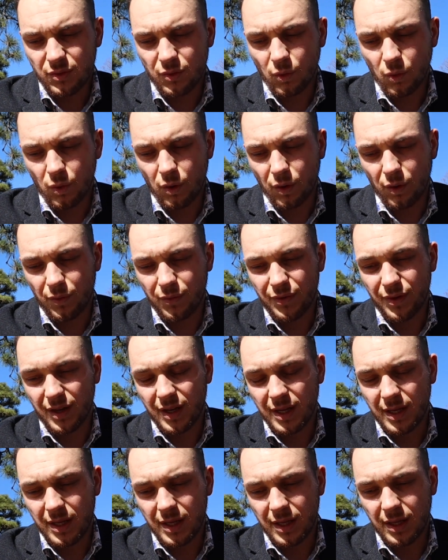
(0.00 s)
Donc vous
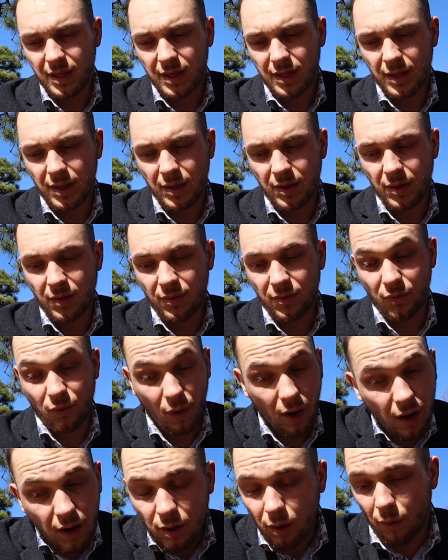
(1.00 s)
allez
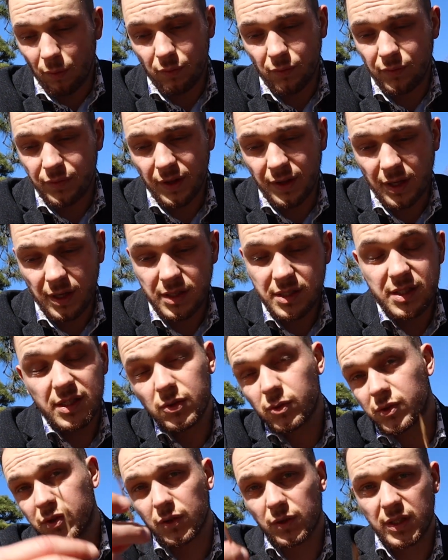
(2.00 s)
voir quand vous viendrez
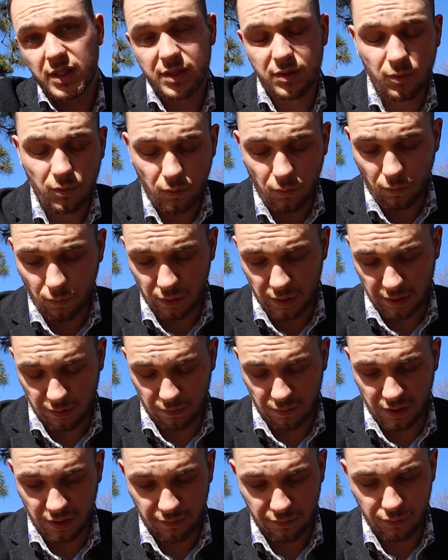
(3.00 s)
ici ou ceux qui sont,
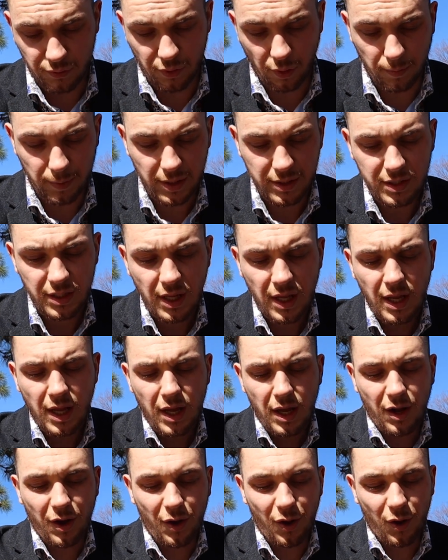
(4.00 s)
déjà venus sur place,
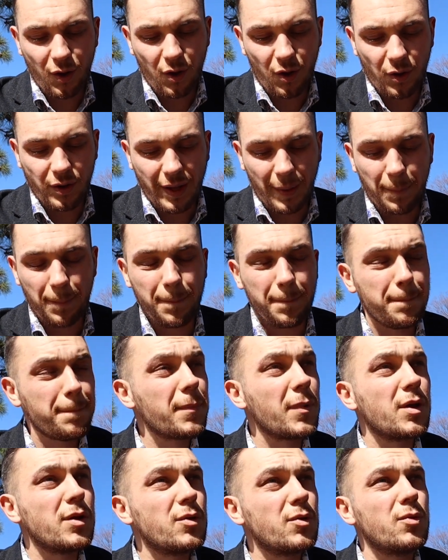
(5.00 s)

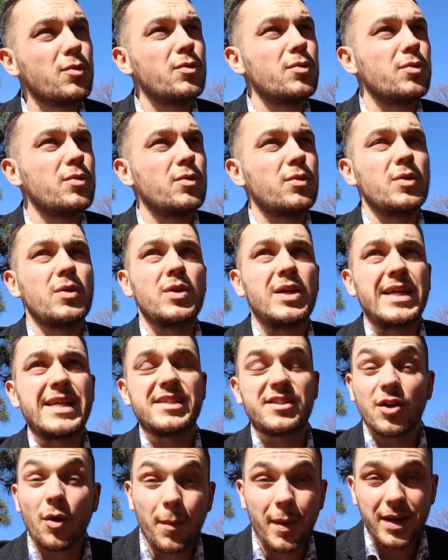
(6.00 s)
mm.
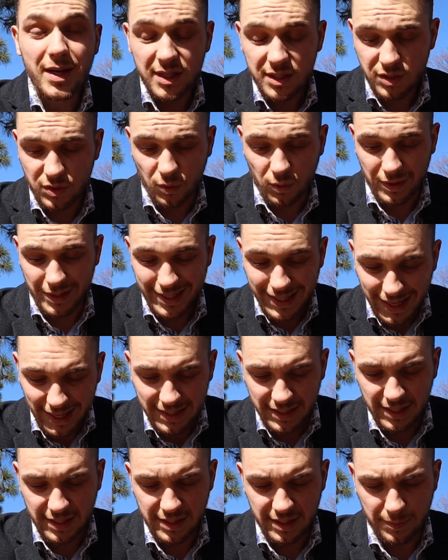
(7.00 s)
les emballages sont
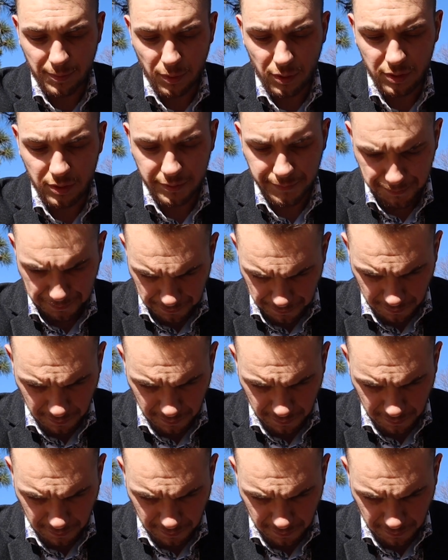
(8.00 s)
très très importants.